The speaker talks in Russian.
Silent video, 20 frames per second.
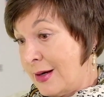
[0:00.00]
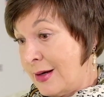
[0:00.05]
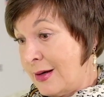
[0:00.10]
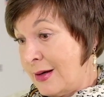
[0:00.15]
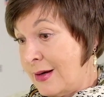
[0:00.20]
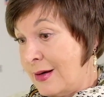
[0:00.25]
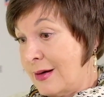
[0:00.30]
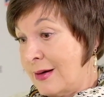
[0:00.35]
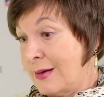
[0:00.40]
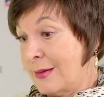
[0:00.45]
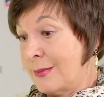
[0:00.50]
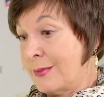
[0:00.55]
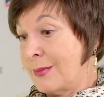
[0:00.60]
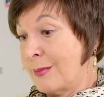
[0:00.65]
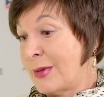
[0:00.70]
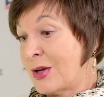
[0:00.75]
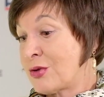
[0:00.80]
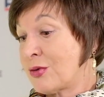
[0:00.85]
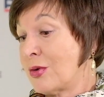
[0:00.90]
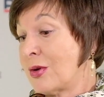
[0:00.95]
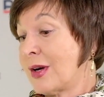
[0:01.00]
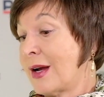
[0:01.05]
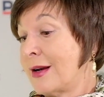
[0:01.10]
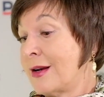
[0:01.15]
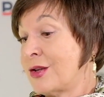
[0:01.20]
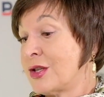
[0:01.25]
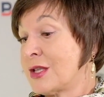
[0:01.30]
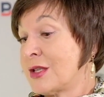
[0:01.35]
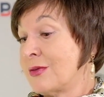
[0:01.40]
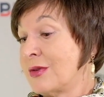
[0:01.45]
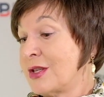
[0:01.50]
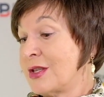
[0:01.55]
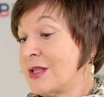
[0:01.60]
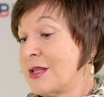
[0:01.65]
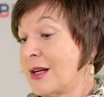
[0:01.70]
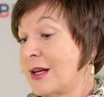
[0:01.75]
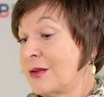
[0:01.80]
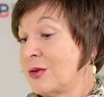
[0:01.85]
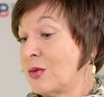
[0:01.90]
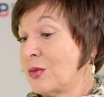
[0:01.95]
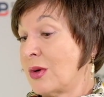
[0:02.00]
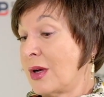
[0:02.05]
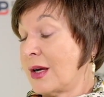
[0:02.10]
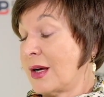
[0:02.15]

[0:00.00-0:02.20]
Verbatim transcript: э, большое количество литературы